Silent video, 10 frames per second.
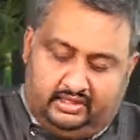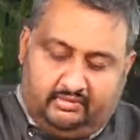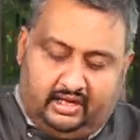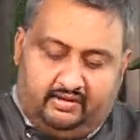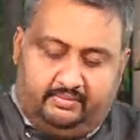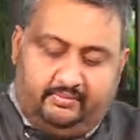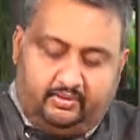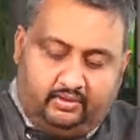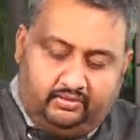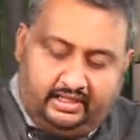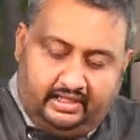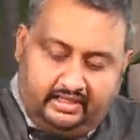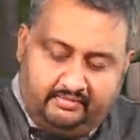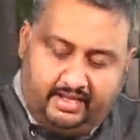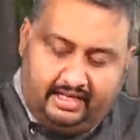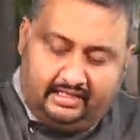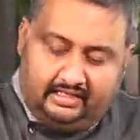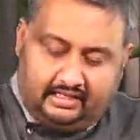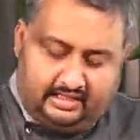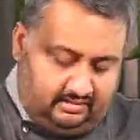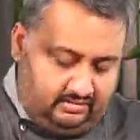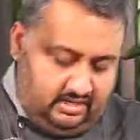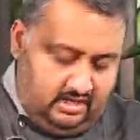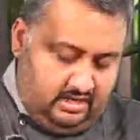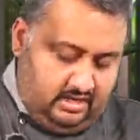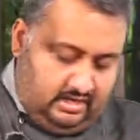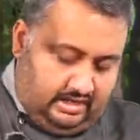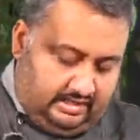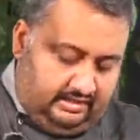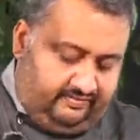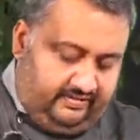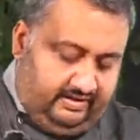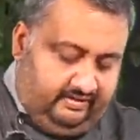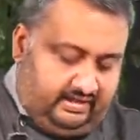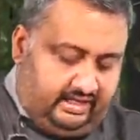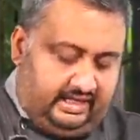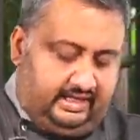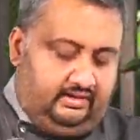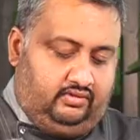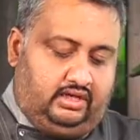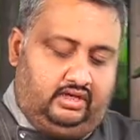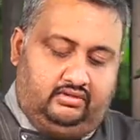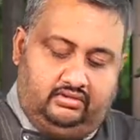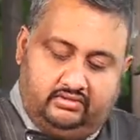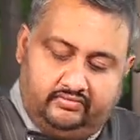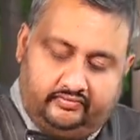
அந்த மாவை அப்படியே போட்டு விட்டிங்கன்னா மேலே அந்த கரெக்ட் அந்த ஃப்ளேவர் கரெக்டாக உட்காரும்